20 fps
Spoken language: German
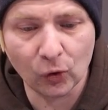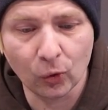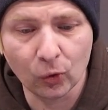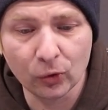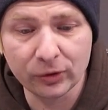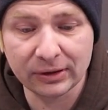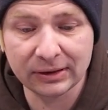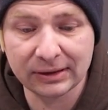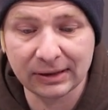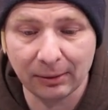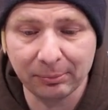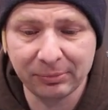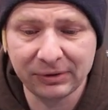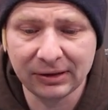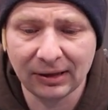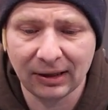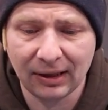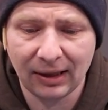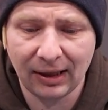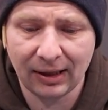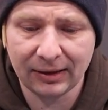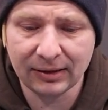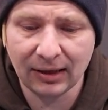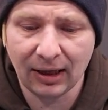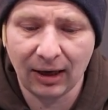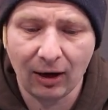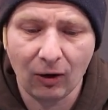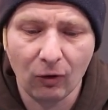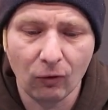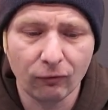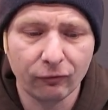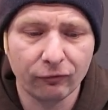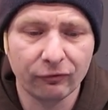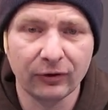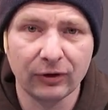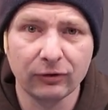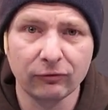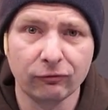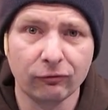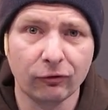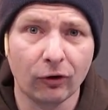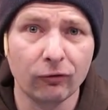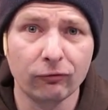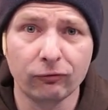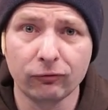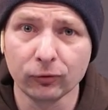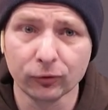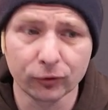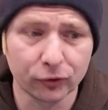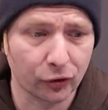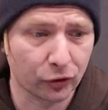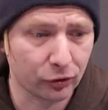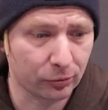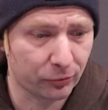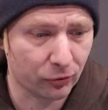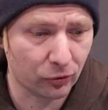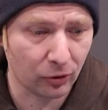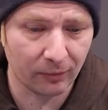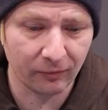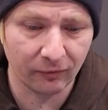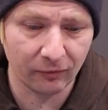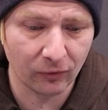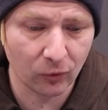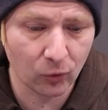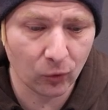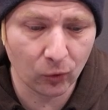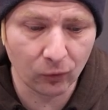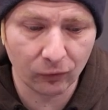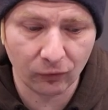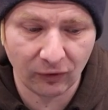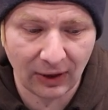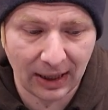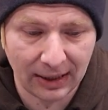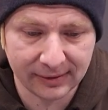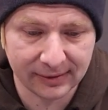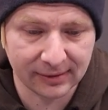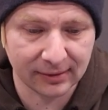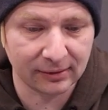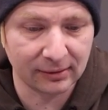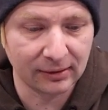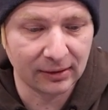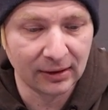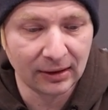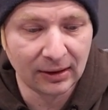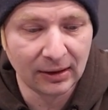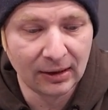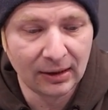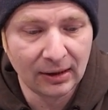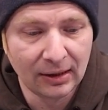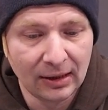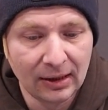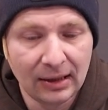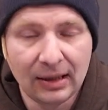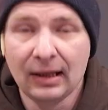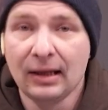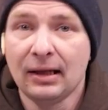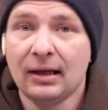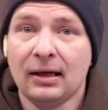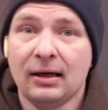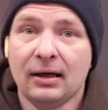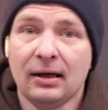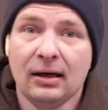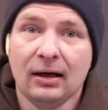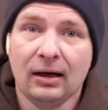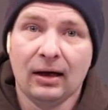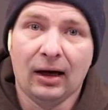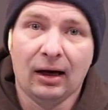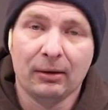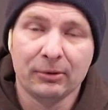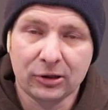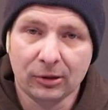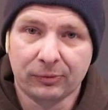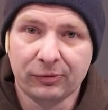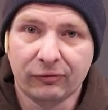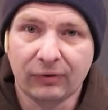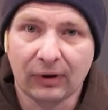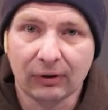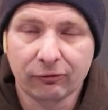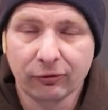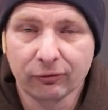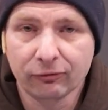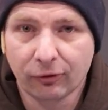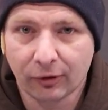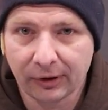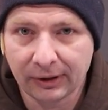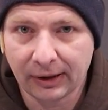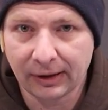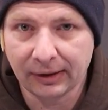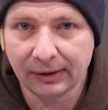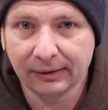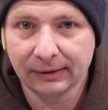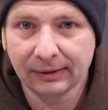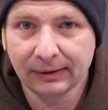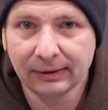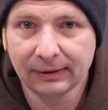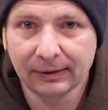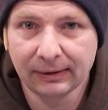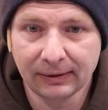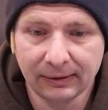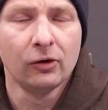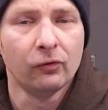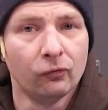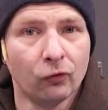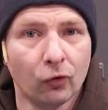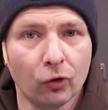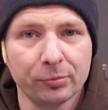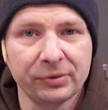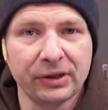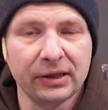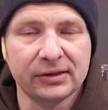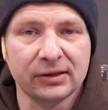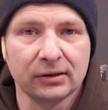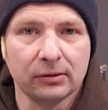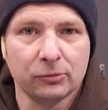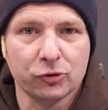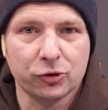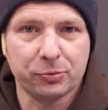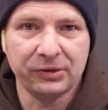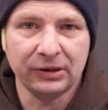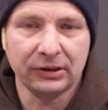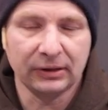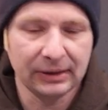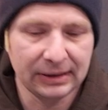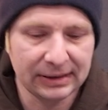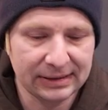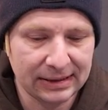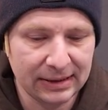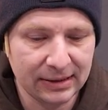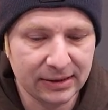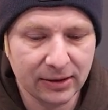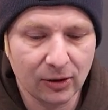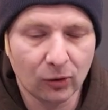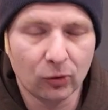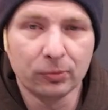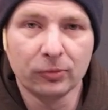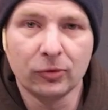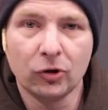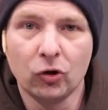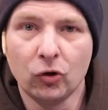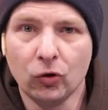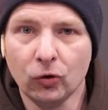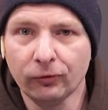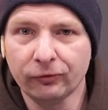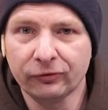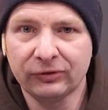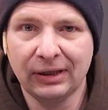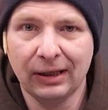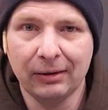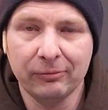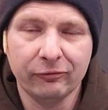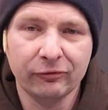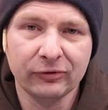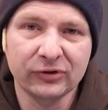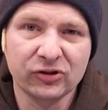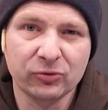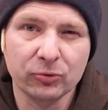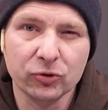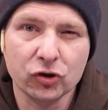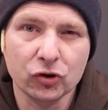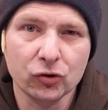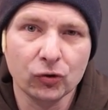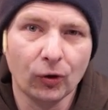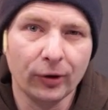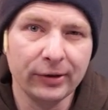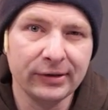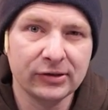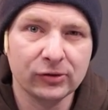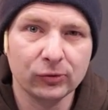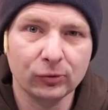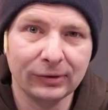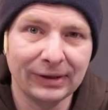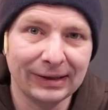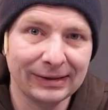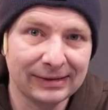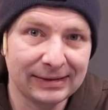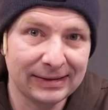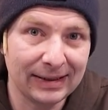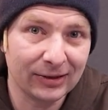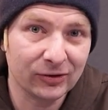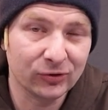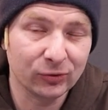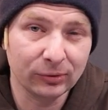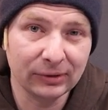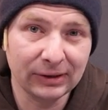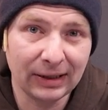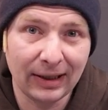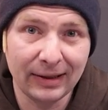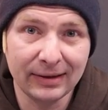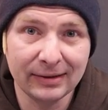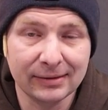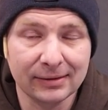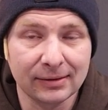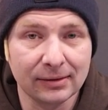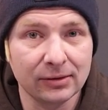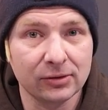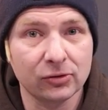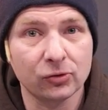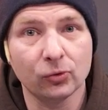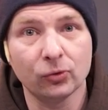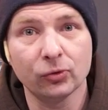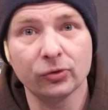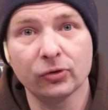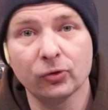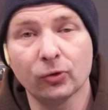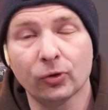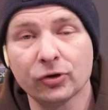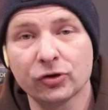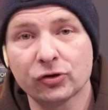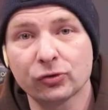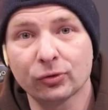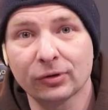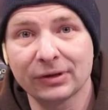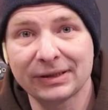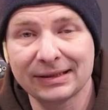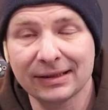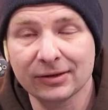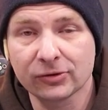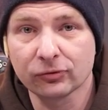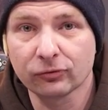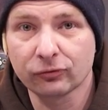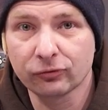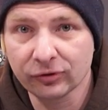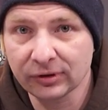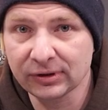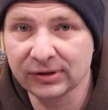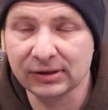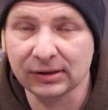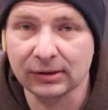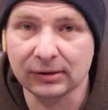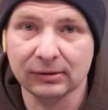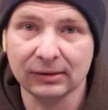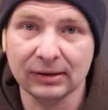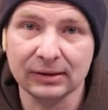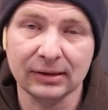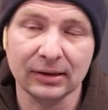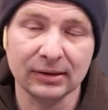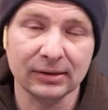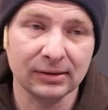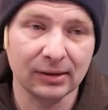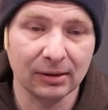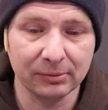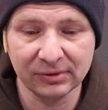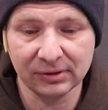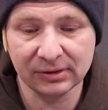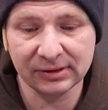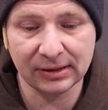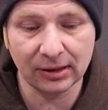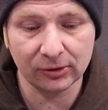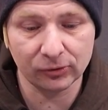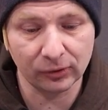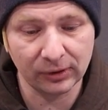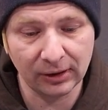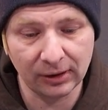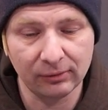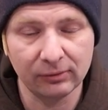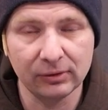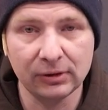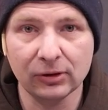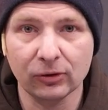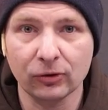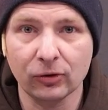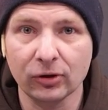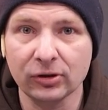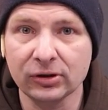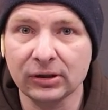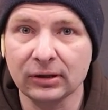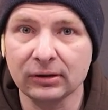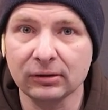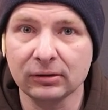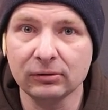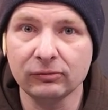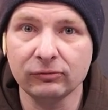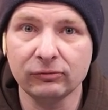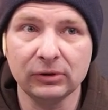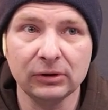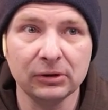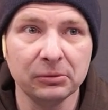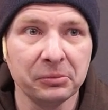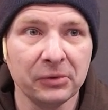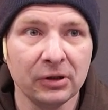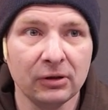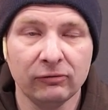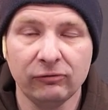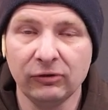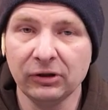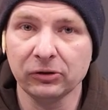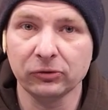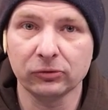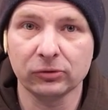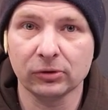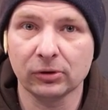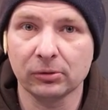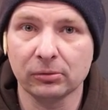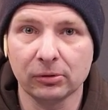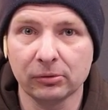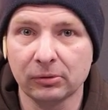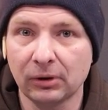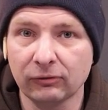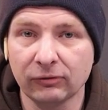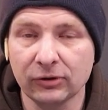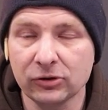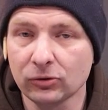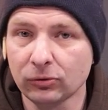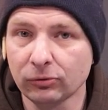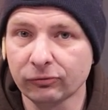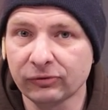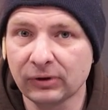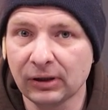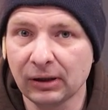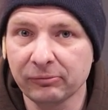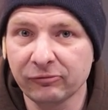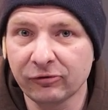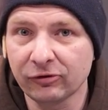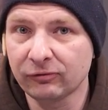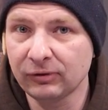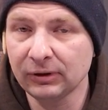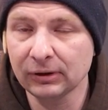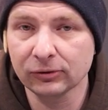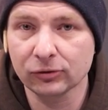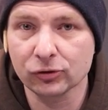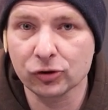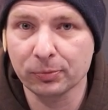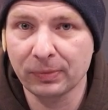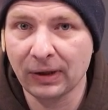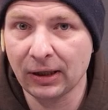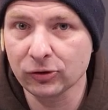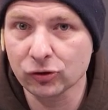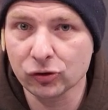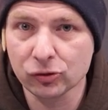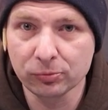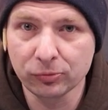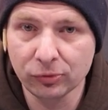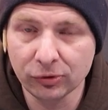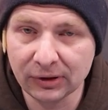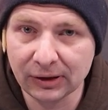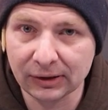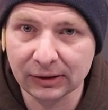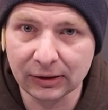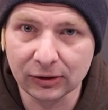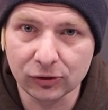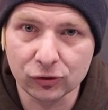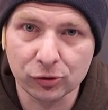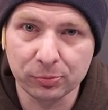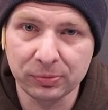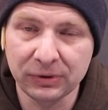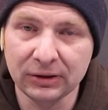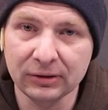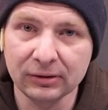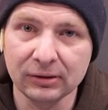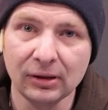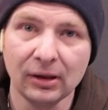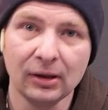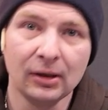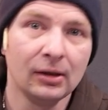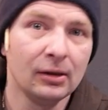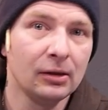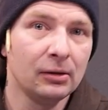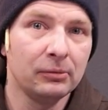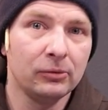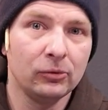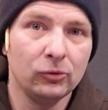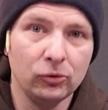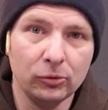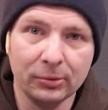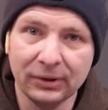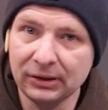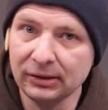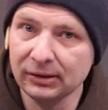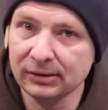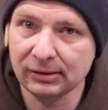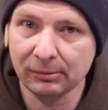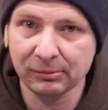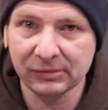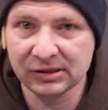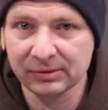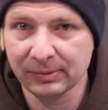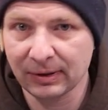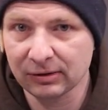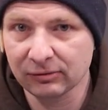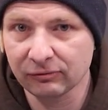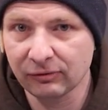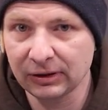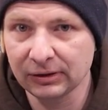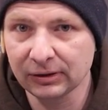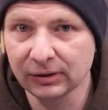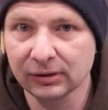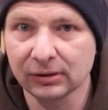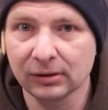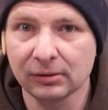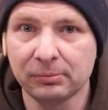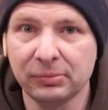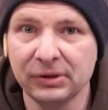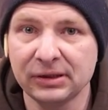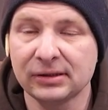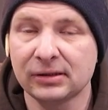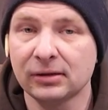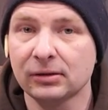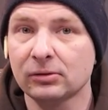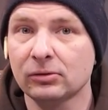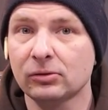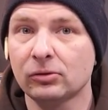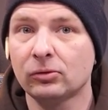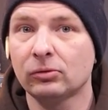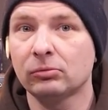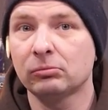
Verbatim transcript: Und ich habe hier einen Haufen voll Flugzeuge bekommen. Wahnsinn. Aber ich glaube, wir fangen von vorne an. Worum geht es in dem Spiel? Es geht hier um Luftkämpfe zwischen 1936 und 1946. Das heißt, sie haben gesagt, okay, ihr könnt halt irgendwie während äh, irgendwelche Luftkämpfe während des spanischen Bürgerkriegs spielen, über den gesamten Zweiten Weltkrieg bis hin